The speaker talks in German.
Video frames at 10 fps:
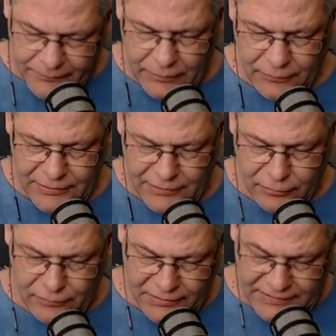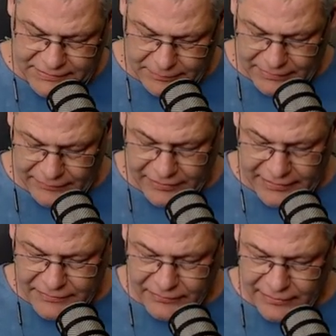Und dann holen wir jetzt hier mal einen
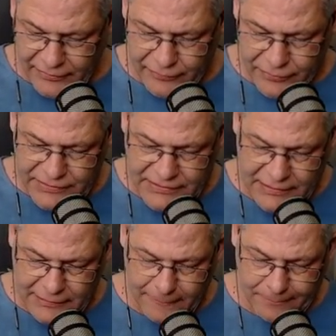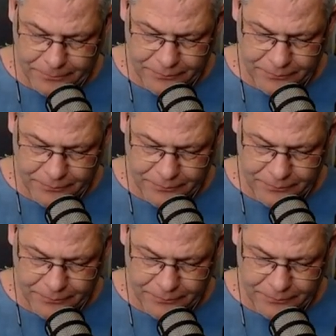Felsenwerfer, würde ich sagen.